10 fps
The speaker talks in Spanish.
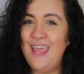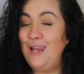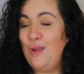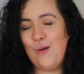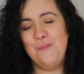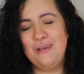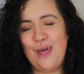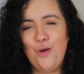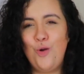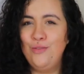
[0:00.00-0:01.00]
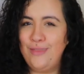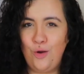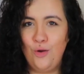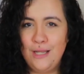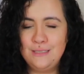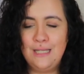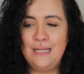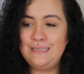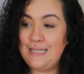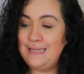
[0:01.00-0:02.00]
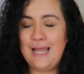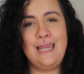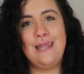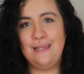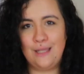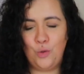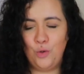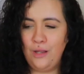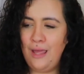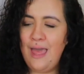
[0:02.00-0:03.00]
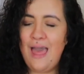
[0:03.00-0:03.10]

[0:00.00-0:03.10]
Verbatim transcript: y lo he combinado con tacones, sandalia de tacón.